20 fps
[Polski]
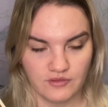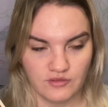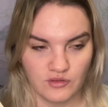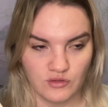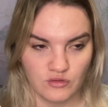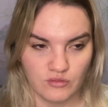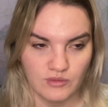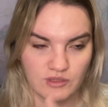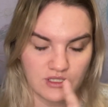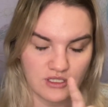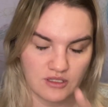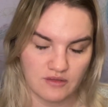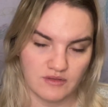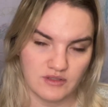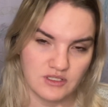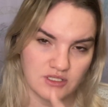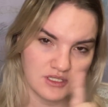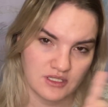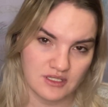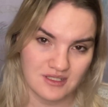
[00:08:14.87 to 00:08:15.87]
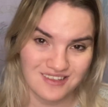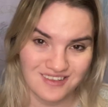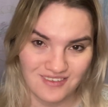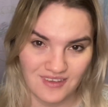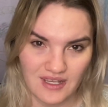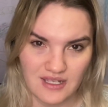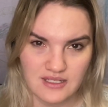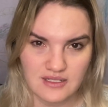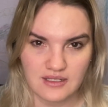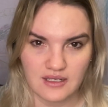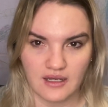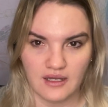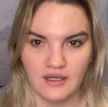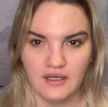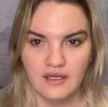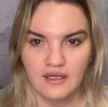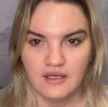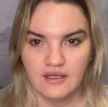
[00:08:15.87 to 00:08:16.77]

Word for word: wytłumaczenia, wiecie, jak jest gwiazdka